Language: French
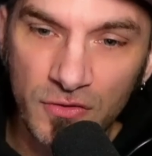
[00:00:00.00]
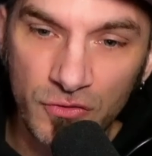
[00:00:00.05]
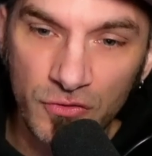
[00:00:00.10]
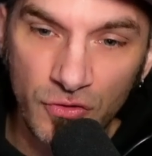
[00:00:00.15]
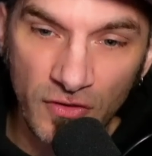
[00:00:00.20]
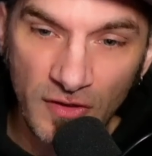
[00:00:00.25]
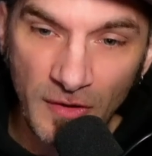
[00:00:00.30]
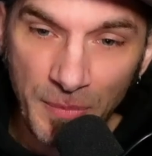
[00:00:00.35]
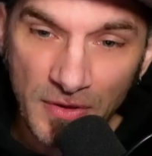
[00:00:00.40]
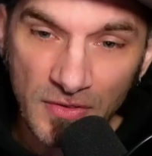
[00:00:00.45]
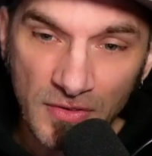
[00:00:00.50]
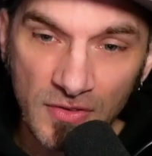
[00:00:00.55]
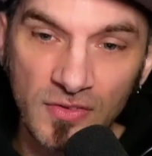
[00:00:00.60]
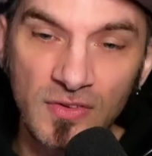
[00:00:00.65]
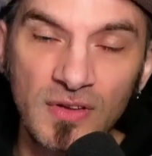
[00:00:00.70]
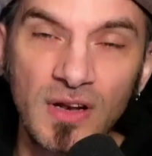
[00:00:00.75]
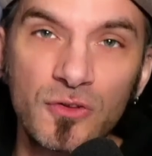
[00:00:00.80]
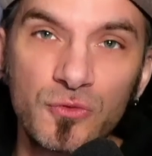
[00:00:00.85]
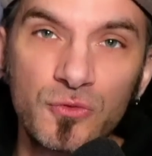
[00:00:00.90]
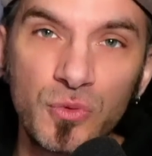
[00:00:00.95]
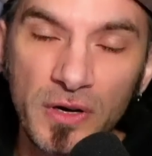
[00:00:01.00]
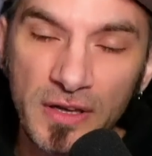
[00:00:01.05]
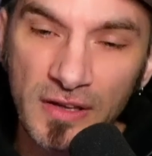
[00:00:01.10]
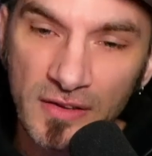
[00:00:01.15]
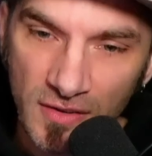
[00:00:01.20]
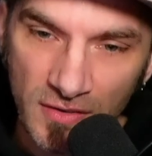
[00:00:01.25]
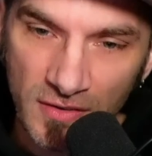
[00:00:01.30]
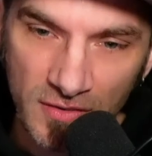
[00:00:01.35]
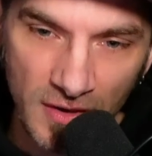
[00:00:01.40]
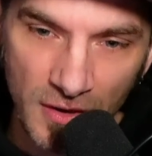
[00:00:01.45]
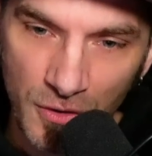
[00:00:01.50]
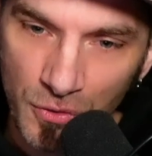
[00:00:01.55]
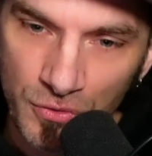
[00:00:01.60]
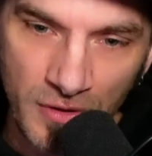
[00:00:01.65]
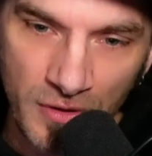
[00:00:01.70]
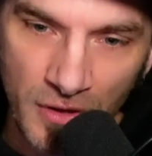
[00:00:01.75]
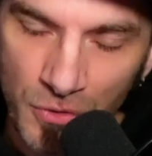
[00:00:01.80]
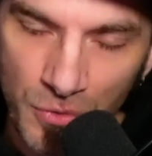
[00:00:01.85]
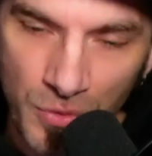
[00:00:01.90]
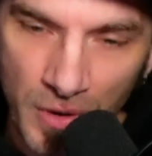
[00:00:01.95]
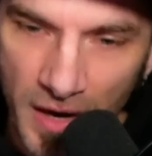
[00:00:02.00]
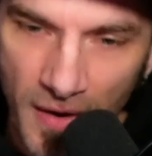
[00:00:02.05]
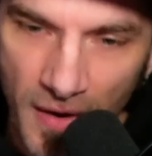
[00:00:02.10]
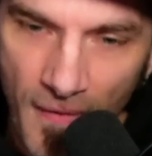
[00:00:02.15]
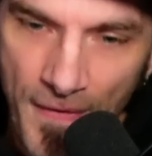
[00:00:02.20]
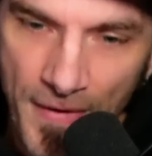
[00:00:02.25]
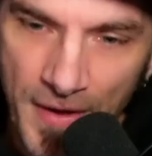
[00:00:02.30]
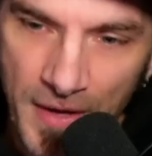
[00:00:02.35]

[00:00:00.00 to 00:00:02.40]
je ne sais pas si c'est l'artwork SSR ou TUR,